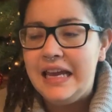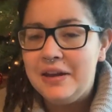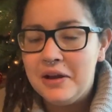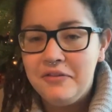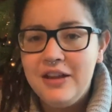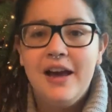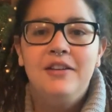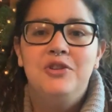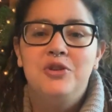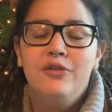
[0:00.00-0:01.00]
Ich hoffe, ihr
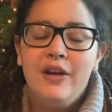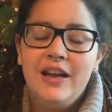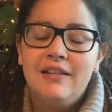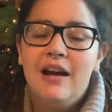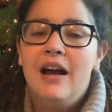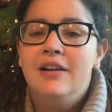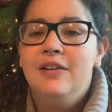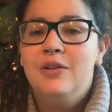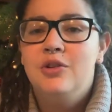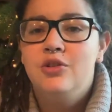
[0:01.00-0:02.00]
hattet schöne
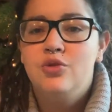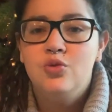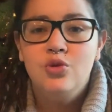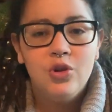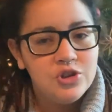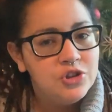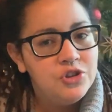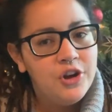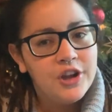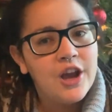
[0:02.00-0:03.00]
Feiertage und einen guten Rutsch
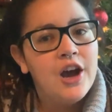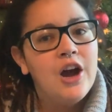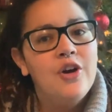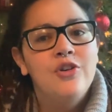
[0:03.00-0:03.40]
ins neue Jahr.